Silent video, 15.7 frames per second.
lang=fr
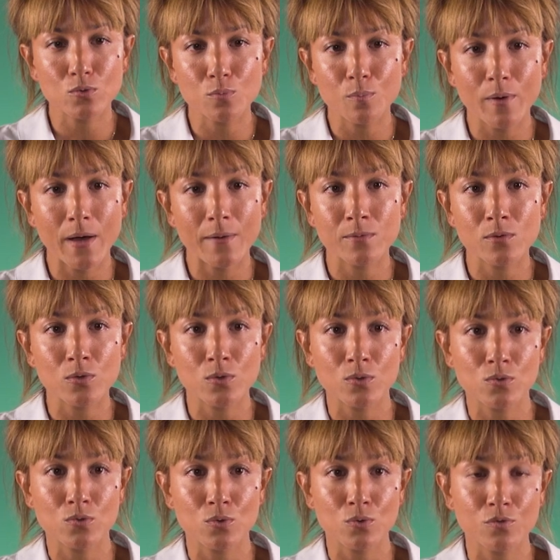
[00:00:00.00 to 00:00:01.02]
Coupable
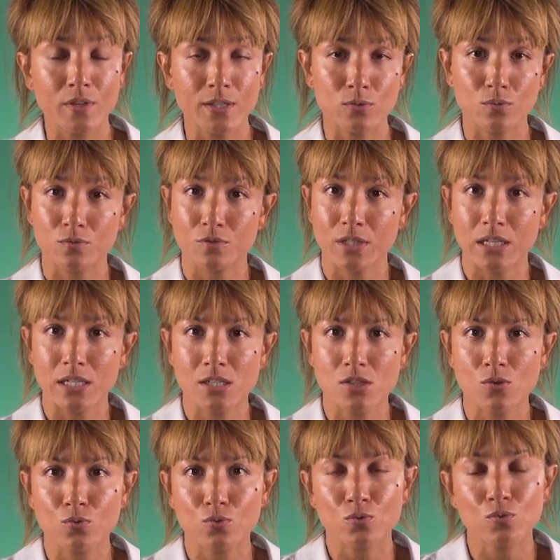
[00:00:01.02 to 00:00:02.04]
de, de faire souffrir les
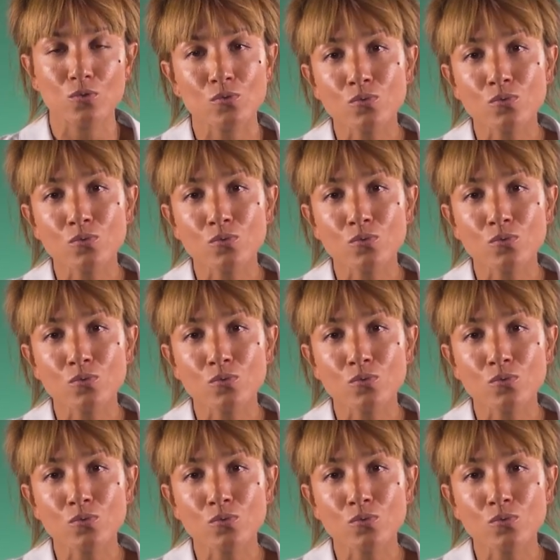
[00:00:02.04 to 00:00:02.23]
gens autour de